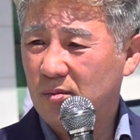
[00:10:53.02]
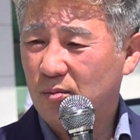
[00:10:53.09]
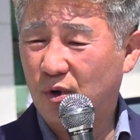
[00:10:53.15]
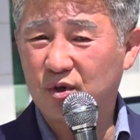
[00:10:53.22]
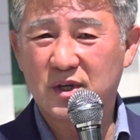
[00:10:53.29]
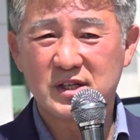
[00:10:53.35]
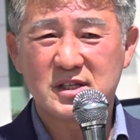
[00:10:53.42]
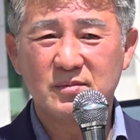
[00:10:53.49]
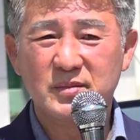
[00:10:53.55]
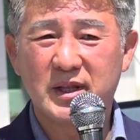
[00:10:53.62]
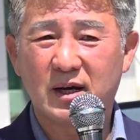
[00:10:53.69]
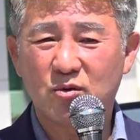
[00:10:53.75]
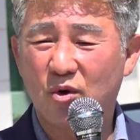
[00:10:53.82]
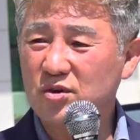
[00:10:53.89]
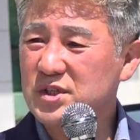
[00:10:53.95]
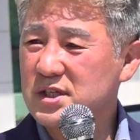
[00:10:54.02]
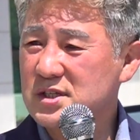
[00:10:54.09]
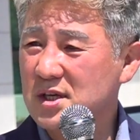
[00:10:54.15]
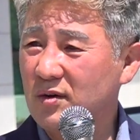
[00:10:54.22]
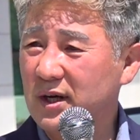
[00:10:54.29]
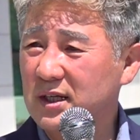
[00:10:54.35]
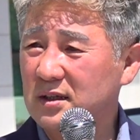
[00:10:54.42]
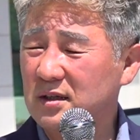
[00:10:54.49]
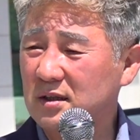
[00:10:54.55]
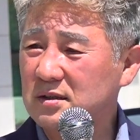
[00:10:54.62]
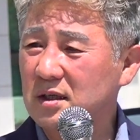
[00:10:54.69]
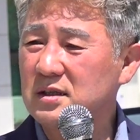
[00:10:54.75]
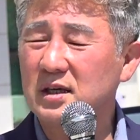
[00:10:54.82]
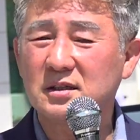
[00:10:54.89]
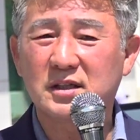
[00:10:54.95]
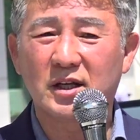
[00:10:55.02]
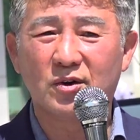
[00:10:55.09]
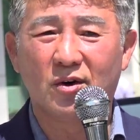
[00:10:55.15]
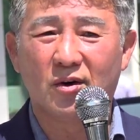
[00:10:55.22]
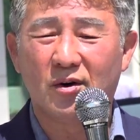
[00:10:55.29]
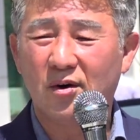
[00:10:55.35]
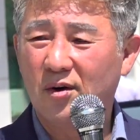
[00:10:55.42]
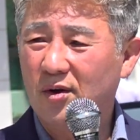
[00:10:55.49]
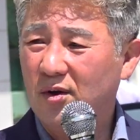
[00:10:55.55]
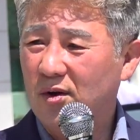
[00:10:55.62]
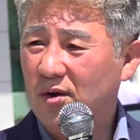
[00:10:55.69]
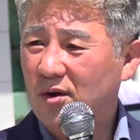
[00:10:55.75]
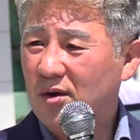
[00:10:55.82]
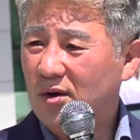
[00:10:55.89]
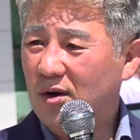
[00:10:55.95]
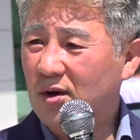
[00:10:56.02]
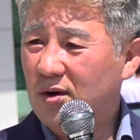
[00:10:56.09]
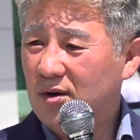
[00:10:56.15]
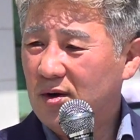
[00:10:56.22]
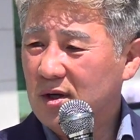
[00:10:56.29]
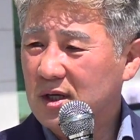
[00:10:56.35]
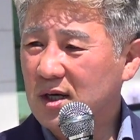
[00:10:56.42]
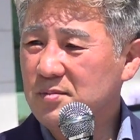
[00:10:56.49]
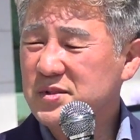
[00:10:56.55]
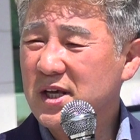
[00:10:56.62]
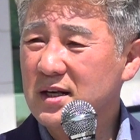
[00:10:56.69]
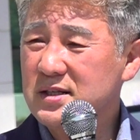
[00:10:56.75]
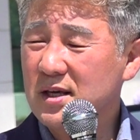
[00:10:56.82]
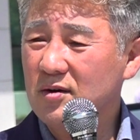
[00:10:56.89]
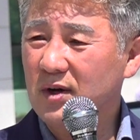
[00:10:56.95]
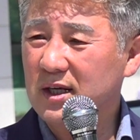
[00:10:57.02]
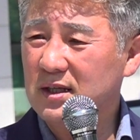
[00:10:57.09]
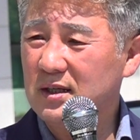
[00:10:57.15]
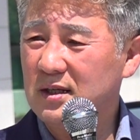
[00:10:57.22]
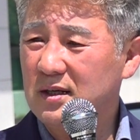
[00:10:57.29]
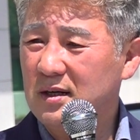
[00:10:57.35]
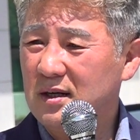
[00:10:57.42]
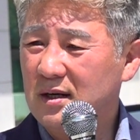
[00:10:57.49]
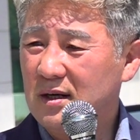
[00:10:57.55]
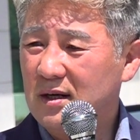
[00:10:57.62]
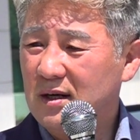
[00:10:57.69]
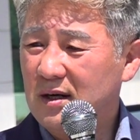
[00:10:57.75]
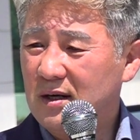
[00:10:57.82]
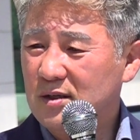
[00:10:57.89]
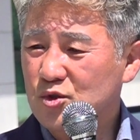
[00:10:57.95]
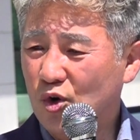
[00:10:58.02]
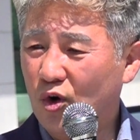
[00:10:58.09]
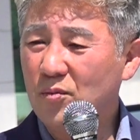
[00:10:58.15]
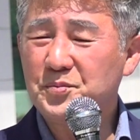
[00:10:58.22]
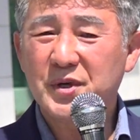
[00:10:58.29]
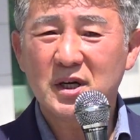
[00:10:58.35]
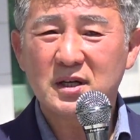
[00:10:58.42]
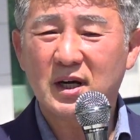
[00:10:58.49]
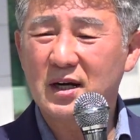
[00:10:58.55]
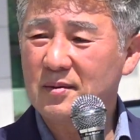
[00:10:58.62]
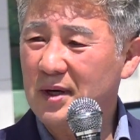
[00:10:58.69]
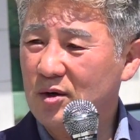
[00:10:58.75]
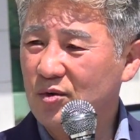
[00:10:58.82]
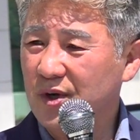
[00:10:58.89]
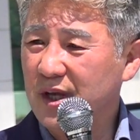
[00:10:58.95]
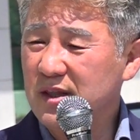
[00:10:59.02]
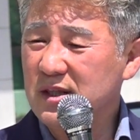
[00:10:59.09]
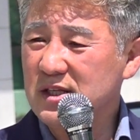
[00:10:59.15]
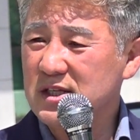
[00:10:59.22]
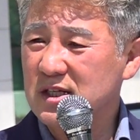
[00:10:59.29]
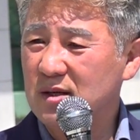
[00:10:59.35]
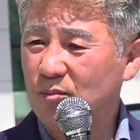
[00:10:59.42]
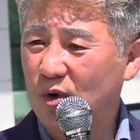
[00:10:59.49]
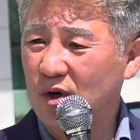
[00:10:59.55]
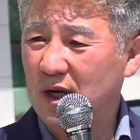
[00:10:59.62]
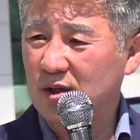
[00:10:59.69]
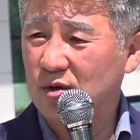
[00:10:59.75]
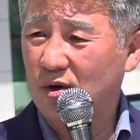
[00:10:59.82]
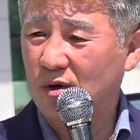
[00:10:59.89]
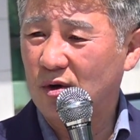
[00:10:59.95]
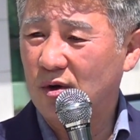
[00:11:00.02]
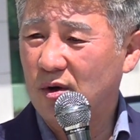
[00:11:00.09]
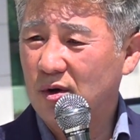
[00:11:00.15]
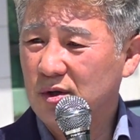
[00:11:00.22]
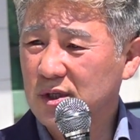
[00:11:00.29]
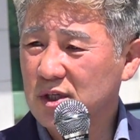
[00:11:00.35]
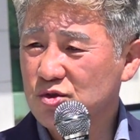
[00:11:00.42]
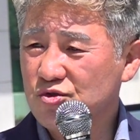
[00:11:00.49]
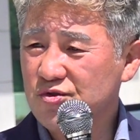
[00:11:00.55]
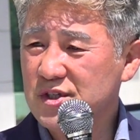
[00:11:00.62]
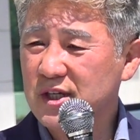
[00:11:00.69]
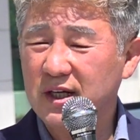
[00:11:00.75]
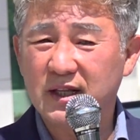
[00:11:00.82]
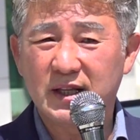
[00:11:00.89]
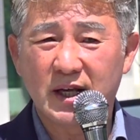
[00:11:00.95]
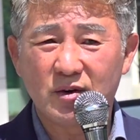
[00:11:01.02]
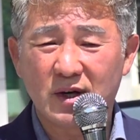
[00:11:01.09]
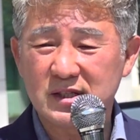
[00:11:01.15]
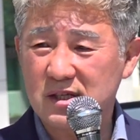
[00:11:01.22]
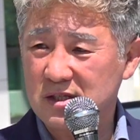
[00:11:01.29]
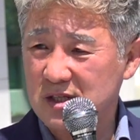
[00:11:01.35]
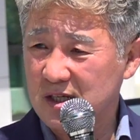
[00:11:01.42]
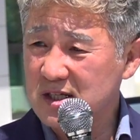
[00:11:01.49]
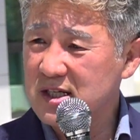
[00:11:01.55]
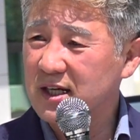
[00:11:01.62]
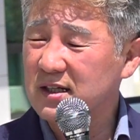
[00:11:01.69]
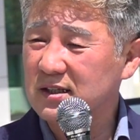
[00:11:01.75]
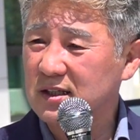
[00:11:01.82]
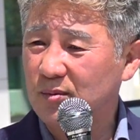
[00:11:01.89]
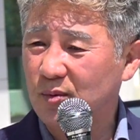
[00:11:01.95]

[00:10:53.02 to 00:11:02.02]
모르겠습니다. 공직생활은 어떤 형태로 어? 검찰 생활을 좋은 평가를 받고 했는지는 몰라도 여기 순천에 내려와서 정치하는